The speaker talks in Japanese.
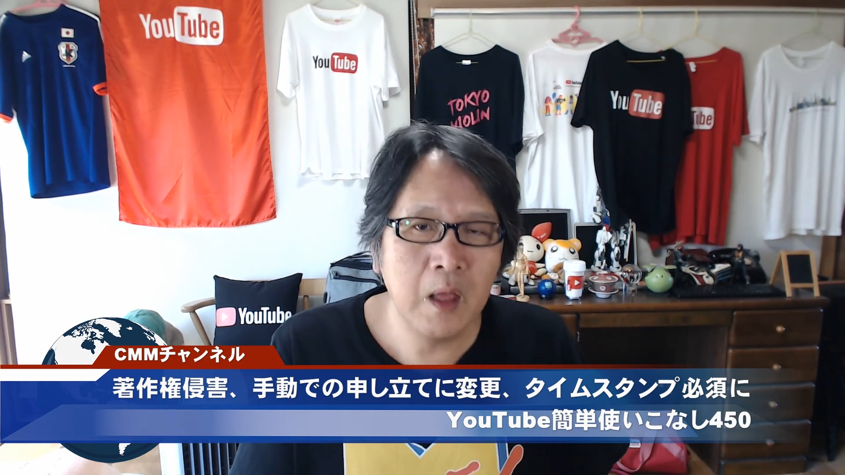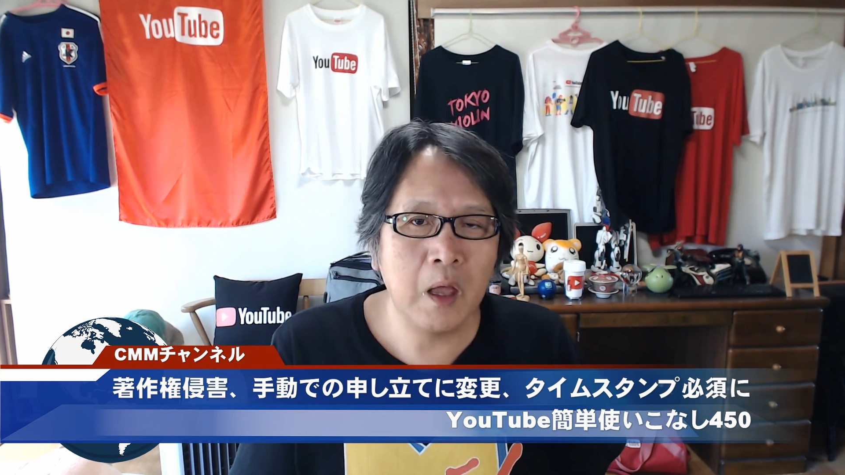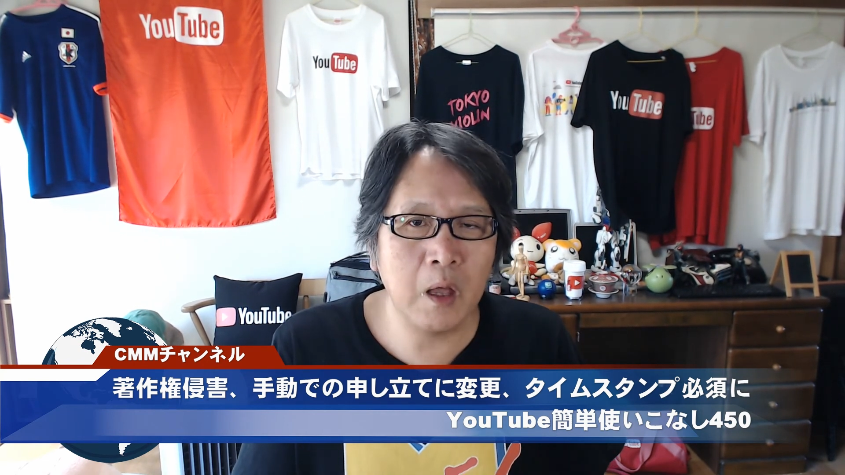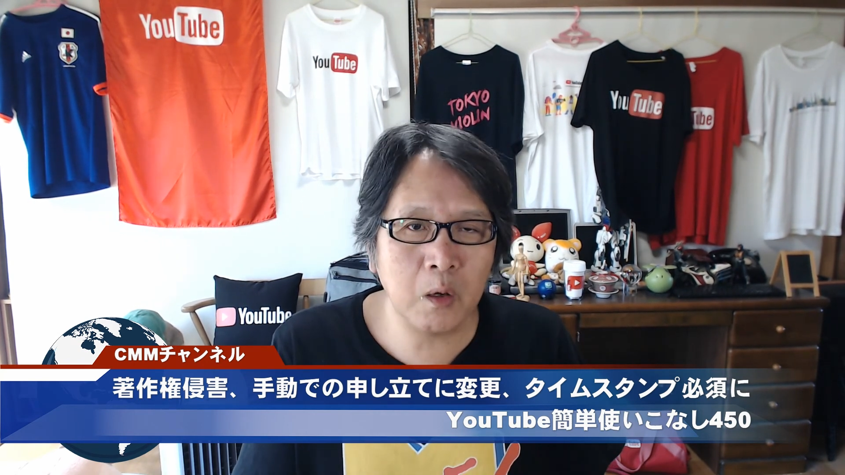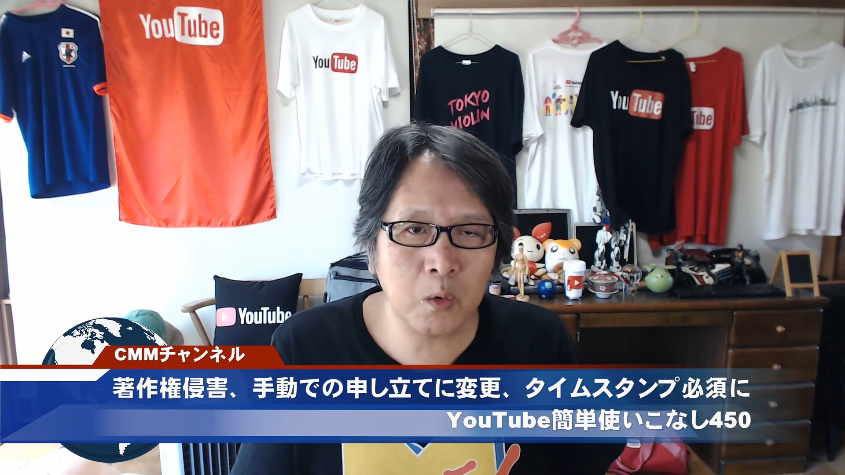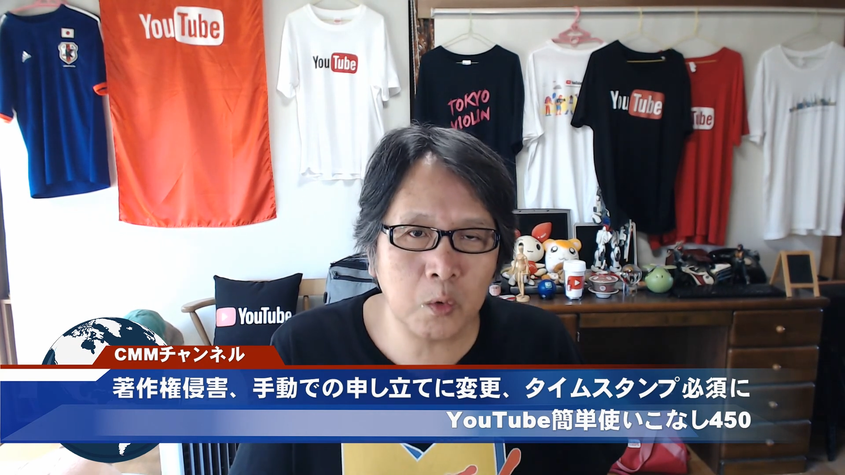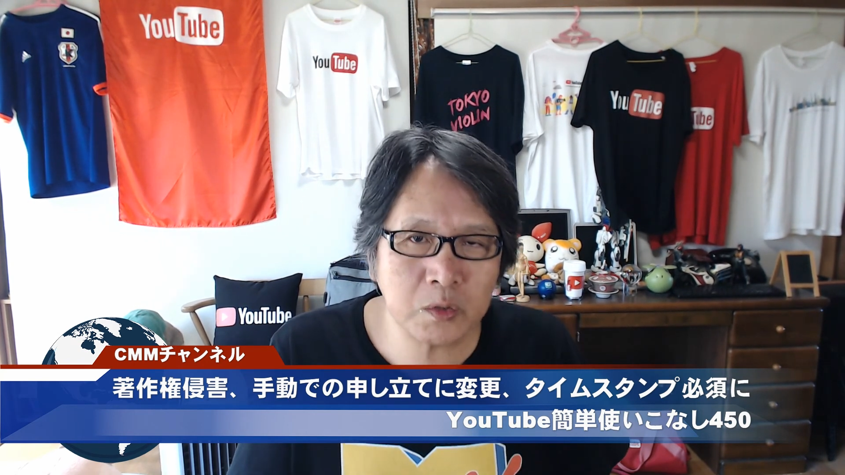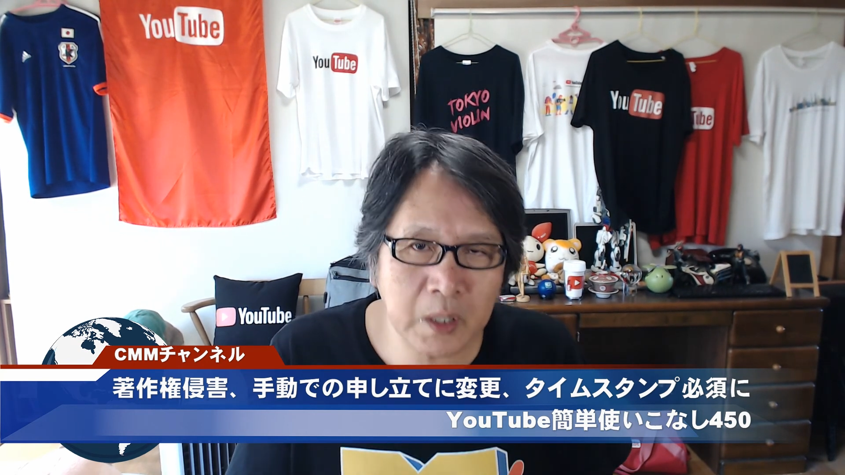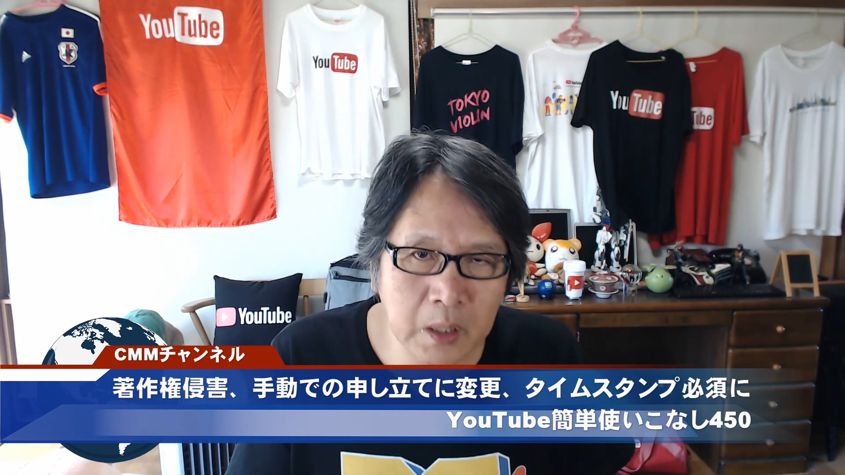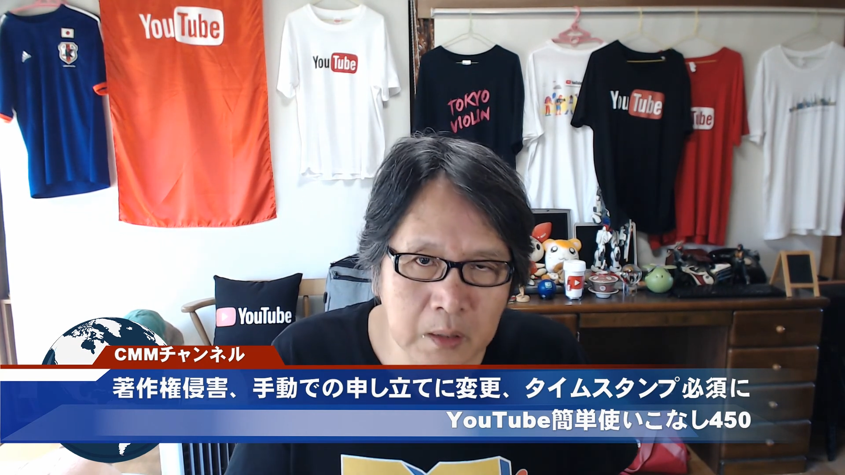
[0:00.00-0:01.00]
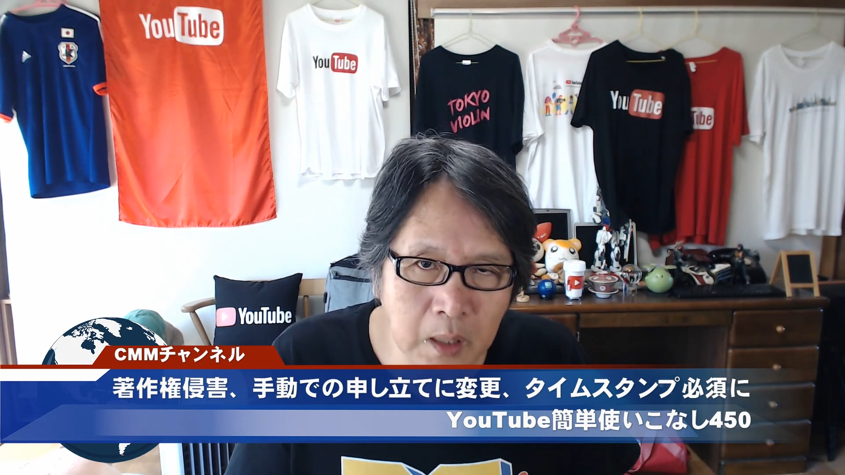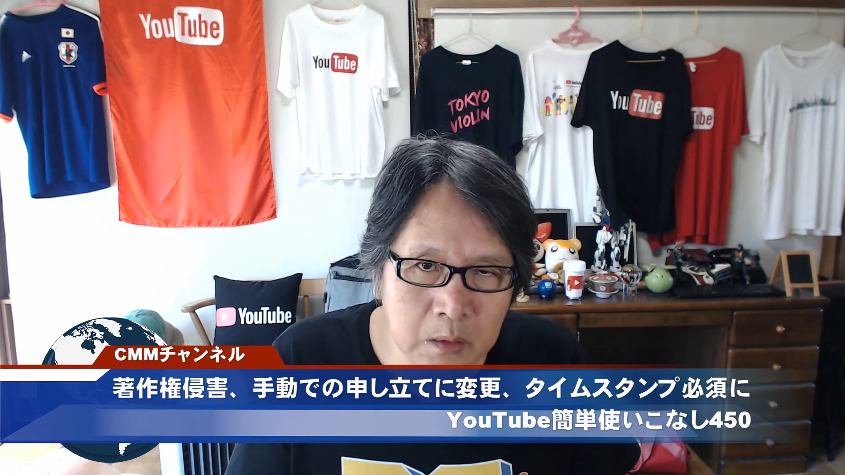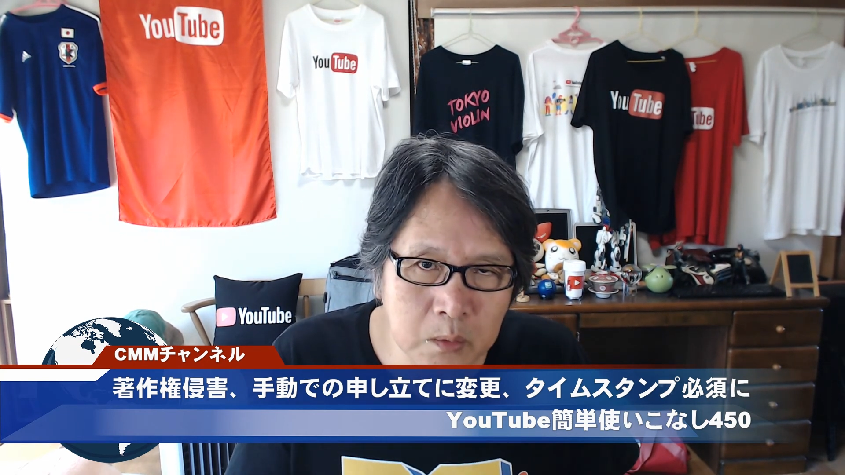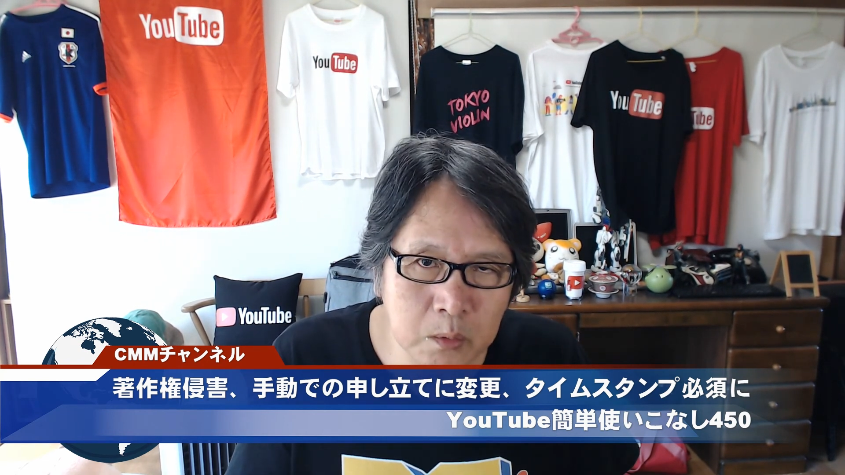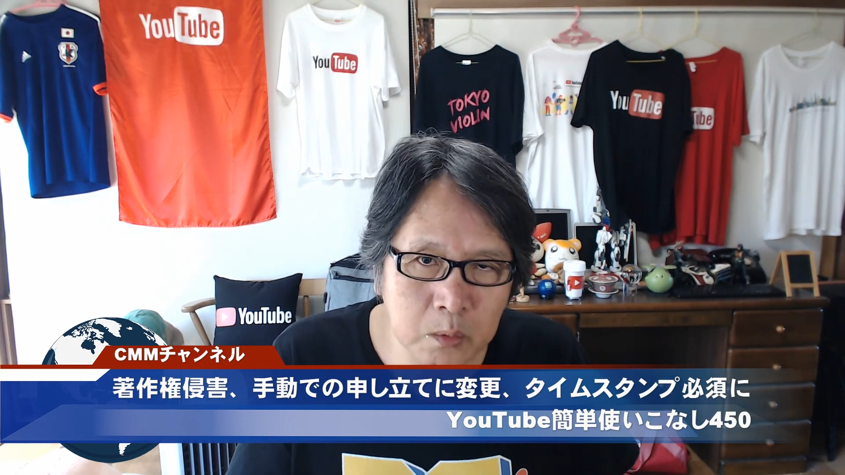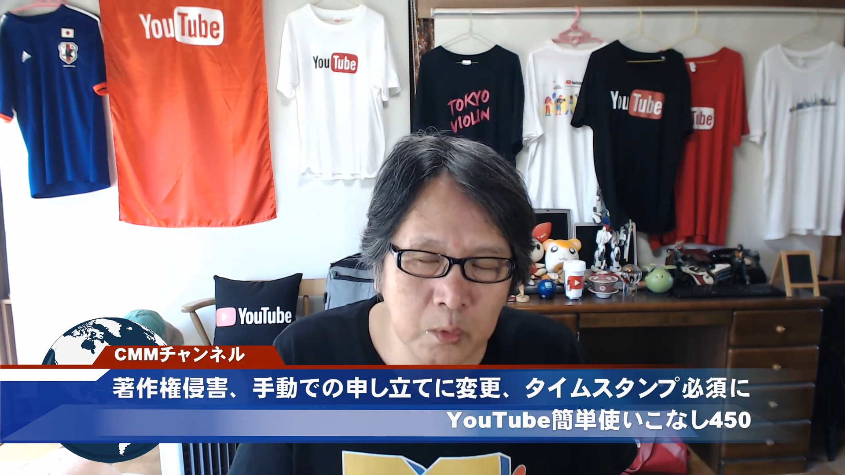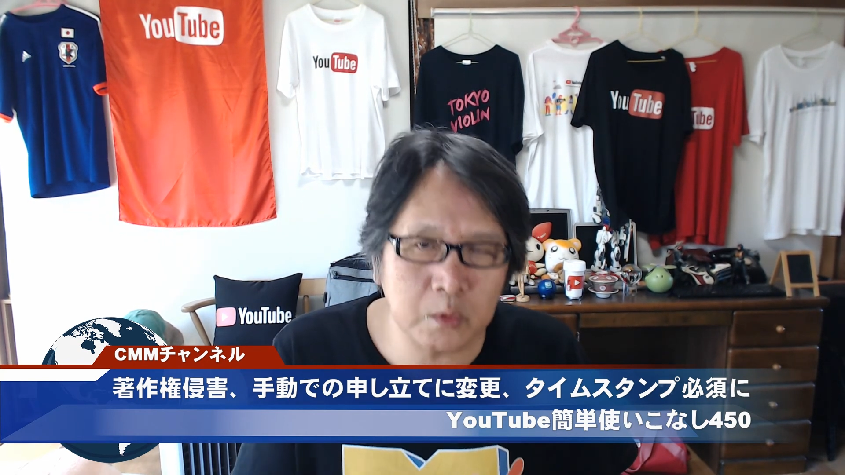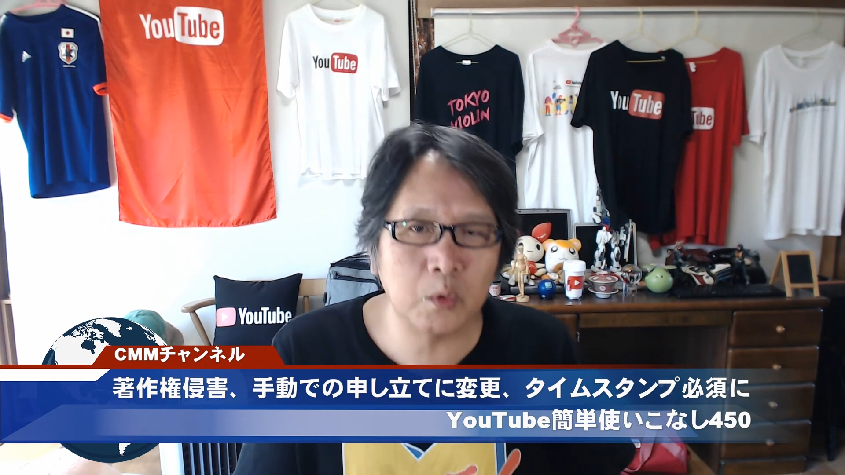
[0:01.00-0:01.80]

変更されたという